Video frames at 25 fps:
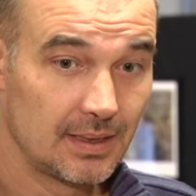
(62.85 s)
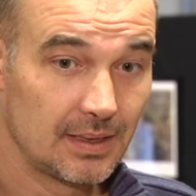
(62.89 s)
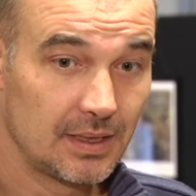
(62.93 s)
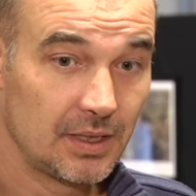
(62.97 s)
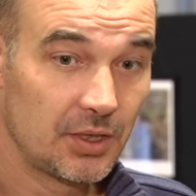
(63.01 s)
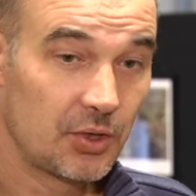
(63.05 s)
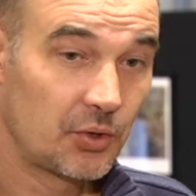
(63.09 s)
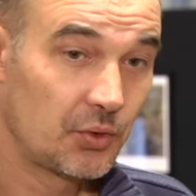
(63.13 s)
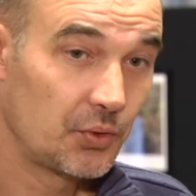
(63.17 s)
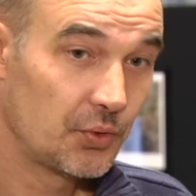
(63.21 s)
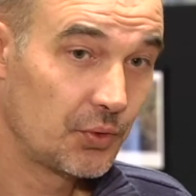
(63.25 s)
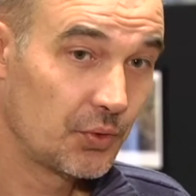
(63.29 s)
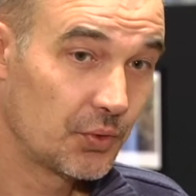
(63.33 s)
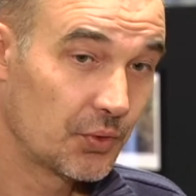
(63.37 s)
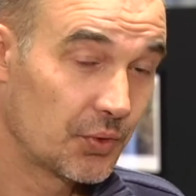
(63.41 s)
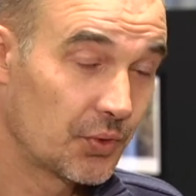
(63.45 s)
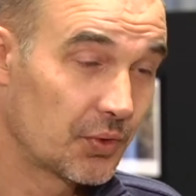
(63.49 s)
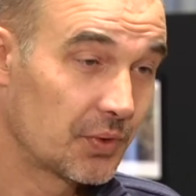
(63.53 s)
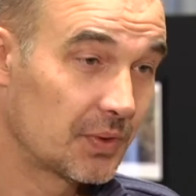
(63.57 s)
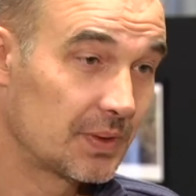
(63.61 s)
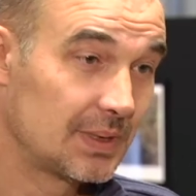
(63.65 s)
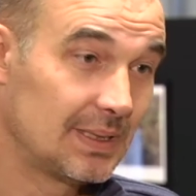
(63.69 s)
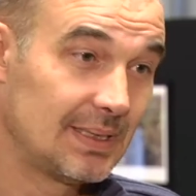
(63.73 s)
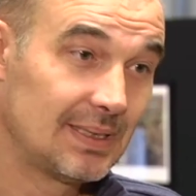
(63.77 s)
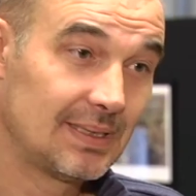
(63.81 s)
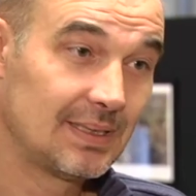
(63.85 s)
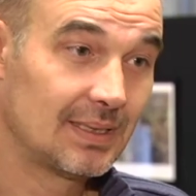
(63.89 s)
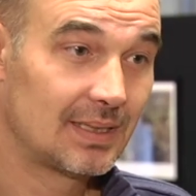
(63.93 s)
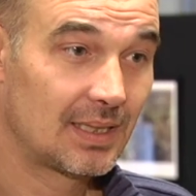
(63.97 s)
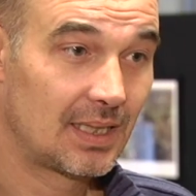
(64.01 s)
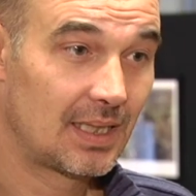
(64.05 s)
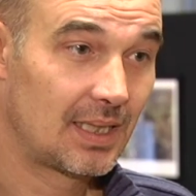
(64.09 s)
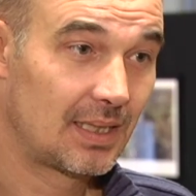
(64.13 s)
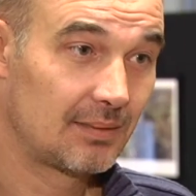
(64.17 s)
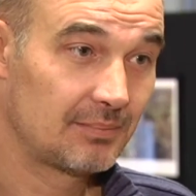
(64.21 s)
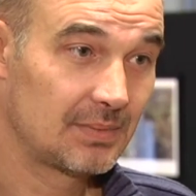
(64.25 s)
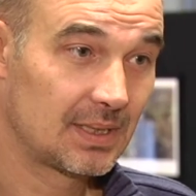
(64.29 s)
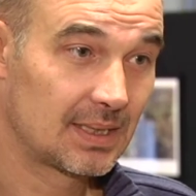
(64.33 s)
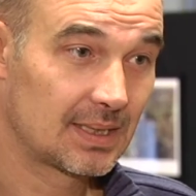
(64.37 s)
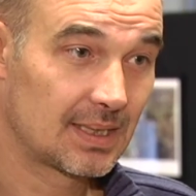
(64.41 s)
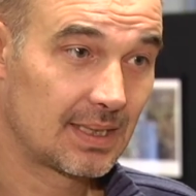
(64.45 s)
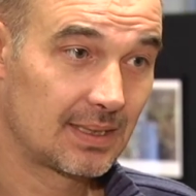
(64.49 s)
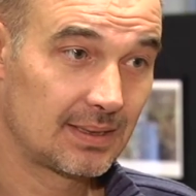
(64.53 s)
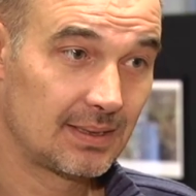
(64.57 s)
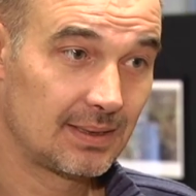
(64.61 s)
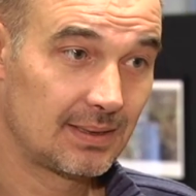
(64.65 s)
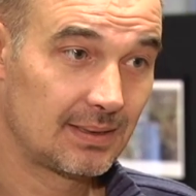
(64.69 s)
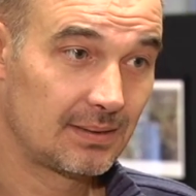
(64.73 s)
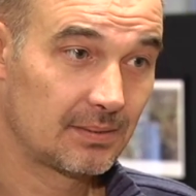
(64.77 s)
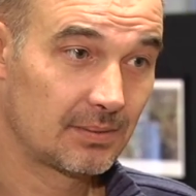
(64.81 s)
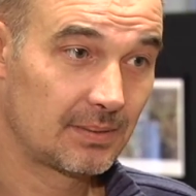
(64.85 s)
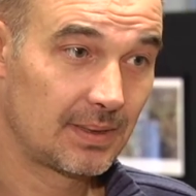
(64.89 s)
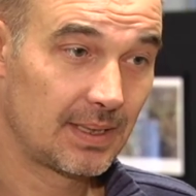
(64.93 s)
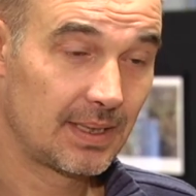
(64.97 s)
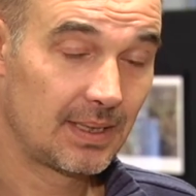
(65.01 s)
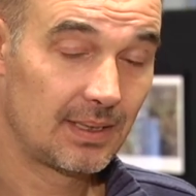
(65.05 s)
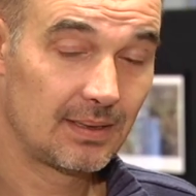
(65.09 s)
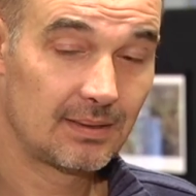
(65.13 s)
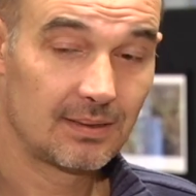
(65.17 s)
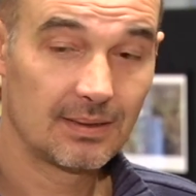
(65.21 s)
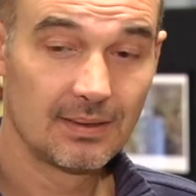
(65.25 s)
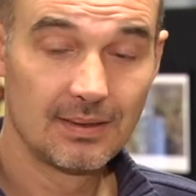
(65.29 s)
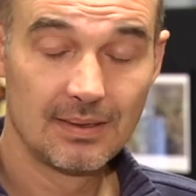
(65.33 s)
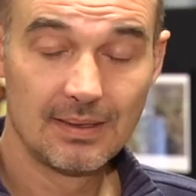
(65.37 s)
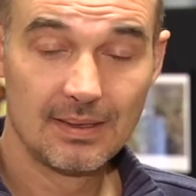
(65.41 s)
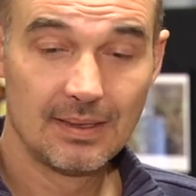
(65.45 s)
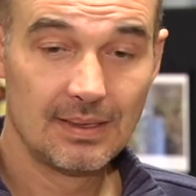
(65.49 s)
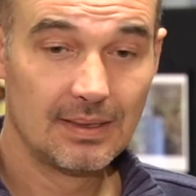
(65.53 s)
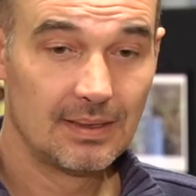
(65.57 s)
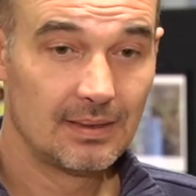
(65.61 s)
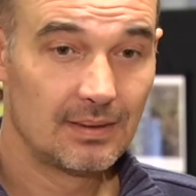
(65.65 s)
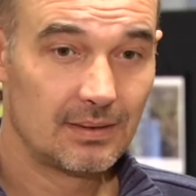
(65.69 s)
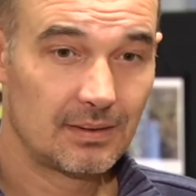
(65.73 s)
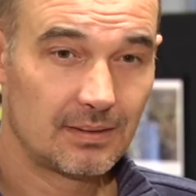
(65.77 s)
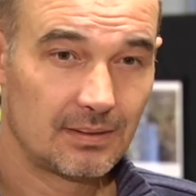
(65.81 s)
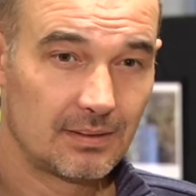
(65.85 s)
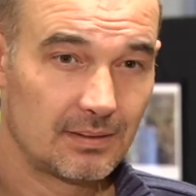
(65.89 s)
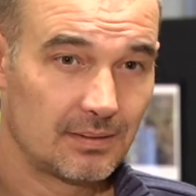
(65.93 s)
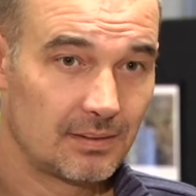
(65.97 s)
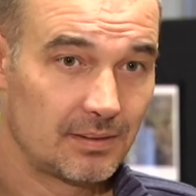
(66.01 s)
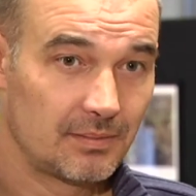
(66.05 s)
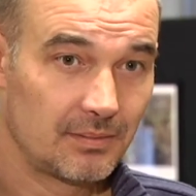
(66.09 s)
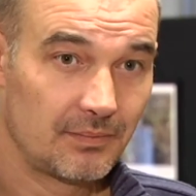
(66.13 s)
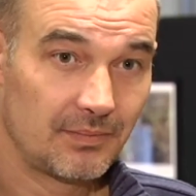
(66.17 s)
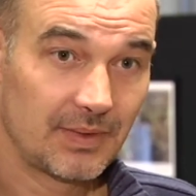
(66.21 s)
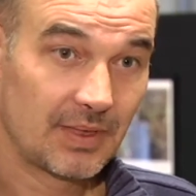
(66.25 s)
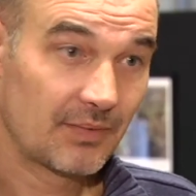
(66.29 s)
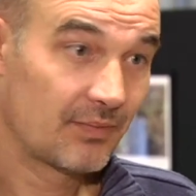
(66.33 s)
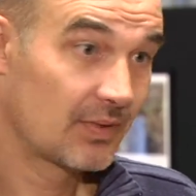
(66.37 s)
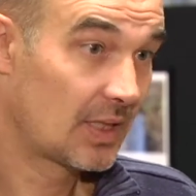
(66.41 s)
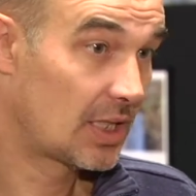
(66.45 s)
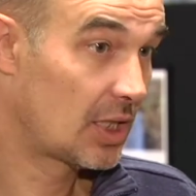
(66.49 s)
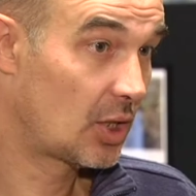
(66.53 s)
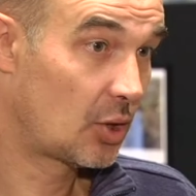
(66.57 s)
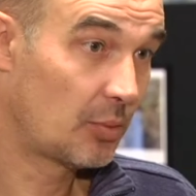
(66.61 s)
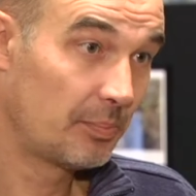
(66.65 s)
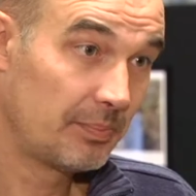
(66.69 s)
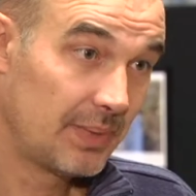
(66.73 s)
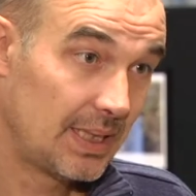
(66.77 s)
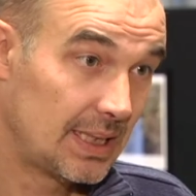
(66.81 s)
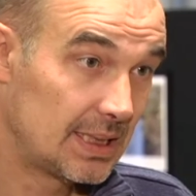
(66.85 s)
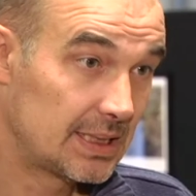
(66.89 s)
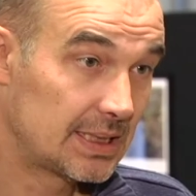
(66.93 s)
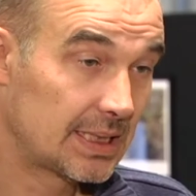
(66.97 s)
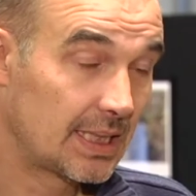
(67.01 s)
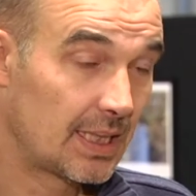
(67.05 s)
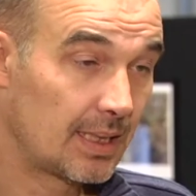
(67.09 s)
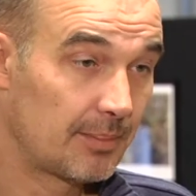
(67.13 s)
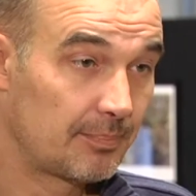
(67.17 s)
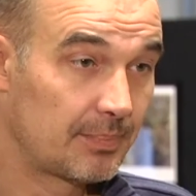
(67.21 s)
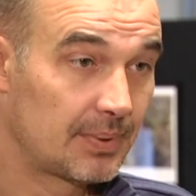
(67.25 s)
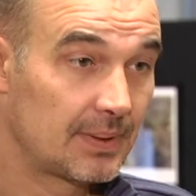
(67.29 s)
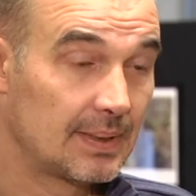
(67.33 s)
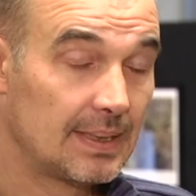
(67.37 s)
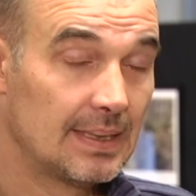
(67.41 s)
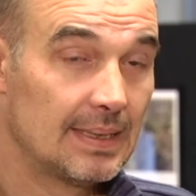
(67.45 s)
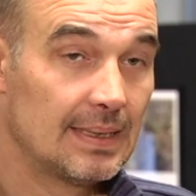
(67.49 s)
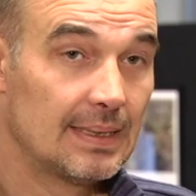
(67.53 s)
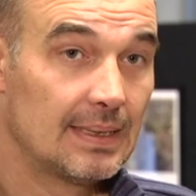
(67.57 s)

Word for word: Die Kühe, die sie da haben, die traditionellen, äh, werfen kaum Milch ab.